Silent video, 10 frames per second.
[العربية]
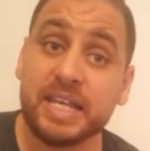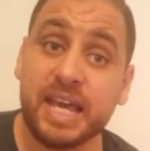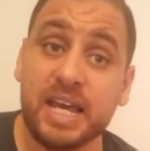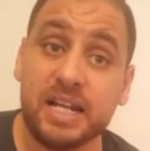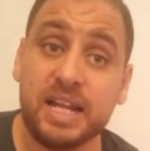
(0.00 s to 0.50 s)

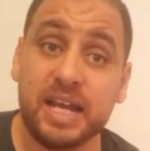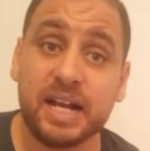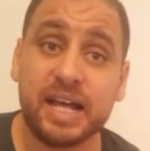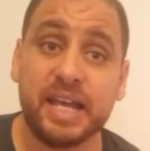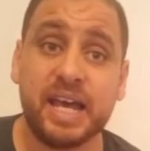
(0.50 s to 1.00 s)
كان ليه
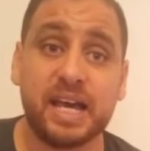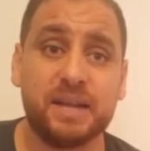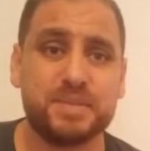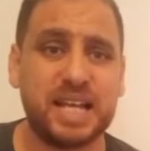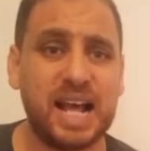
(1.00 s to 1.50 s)
راي
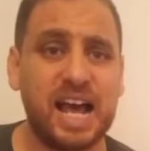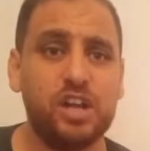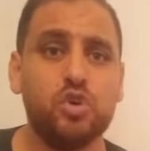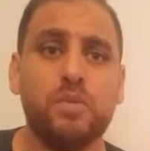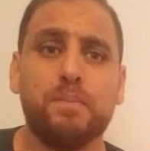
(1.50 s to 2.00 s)
اخر بصراحه
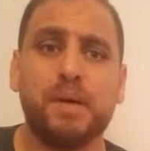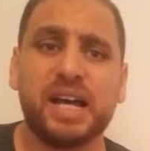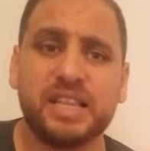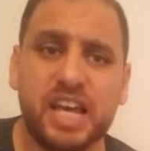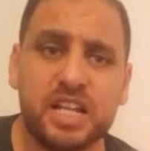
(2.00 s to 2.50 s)
اليوم
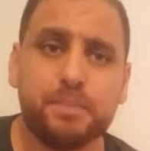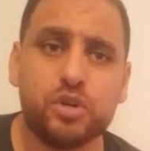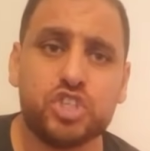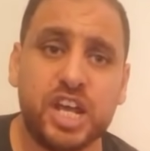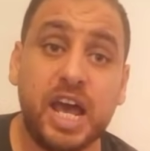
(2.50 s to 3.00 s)
بغداد
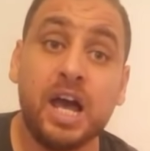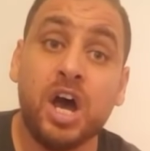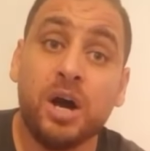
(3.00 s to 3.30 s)
بنجاح